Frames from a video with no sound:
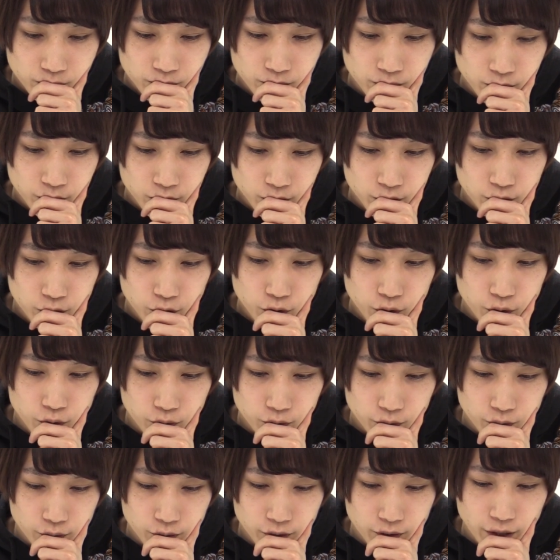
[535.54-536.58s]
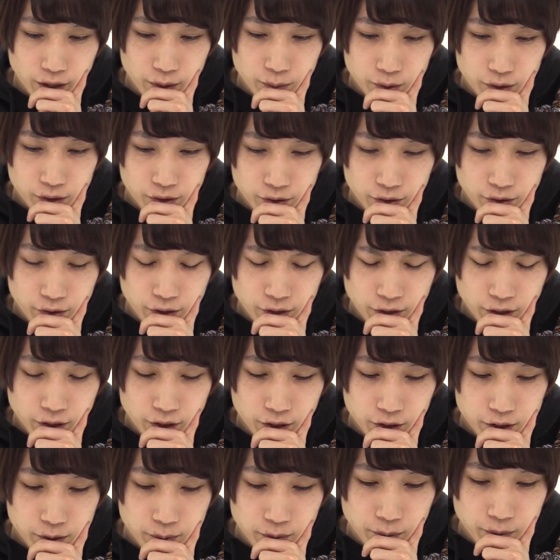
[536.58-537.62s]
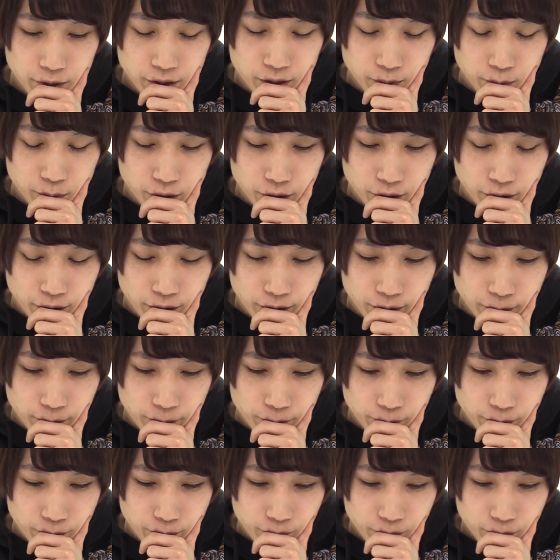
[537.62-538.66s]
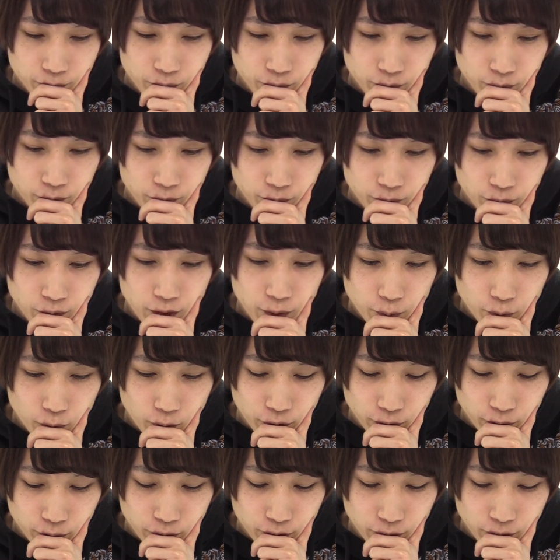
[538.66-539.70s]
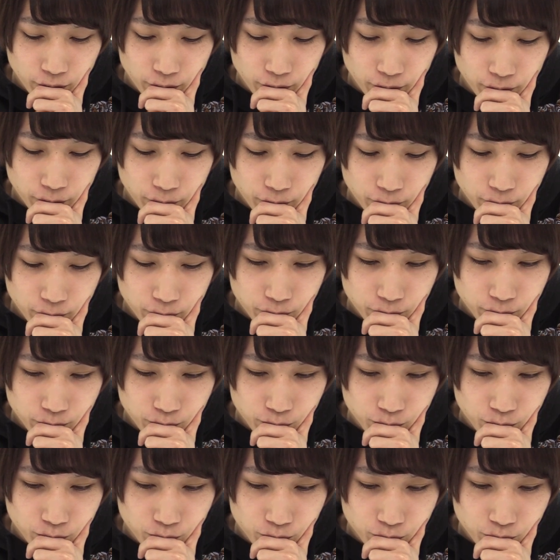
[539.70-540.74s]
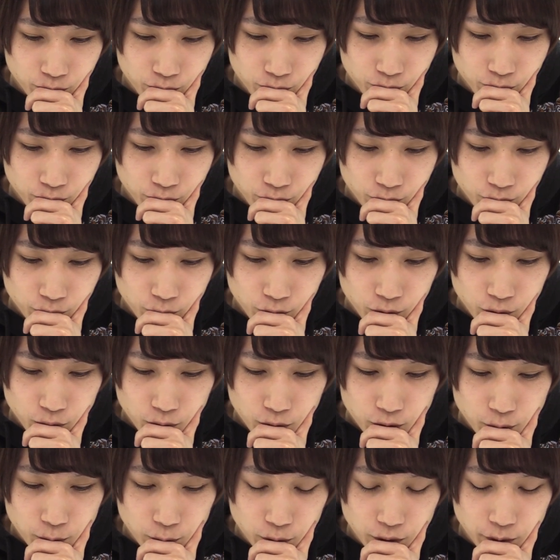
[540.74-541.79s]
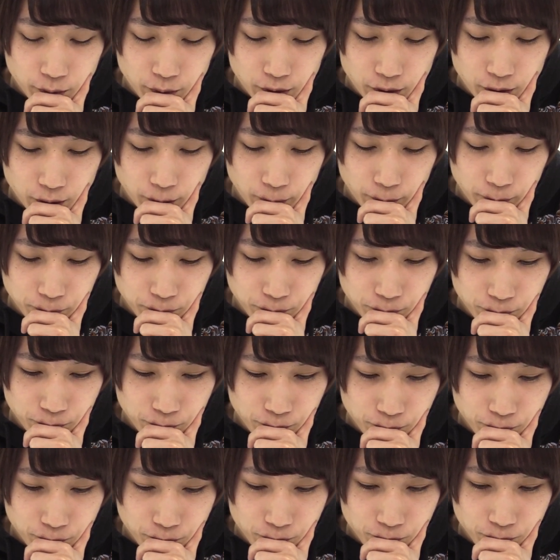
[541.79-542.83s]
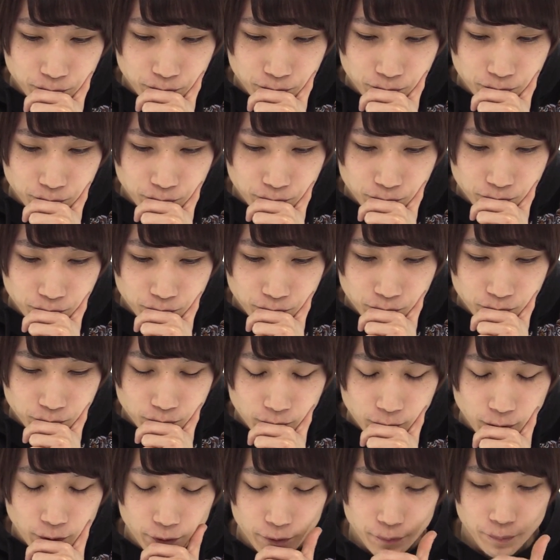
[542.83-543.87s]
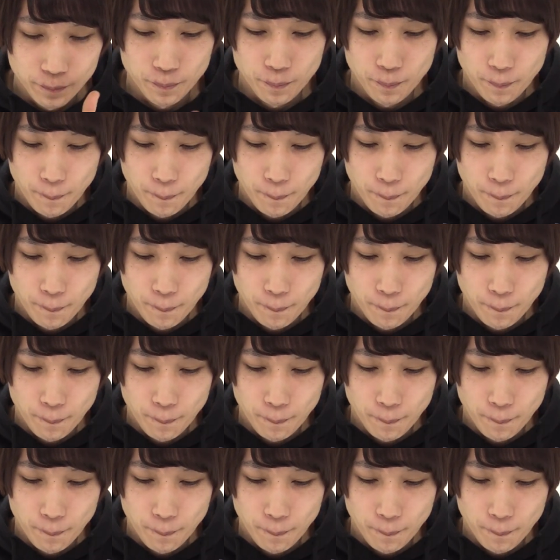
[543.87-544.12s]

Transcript: うんちょっとだいぶ上に上がってしまいました申し訳ないでも割と出たね結構出ましたうん王様打ってみますかいきます2段階目はい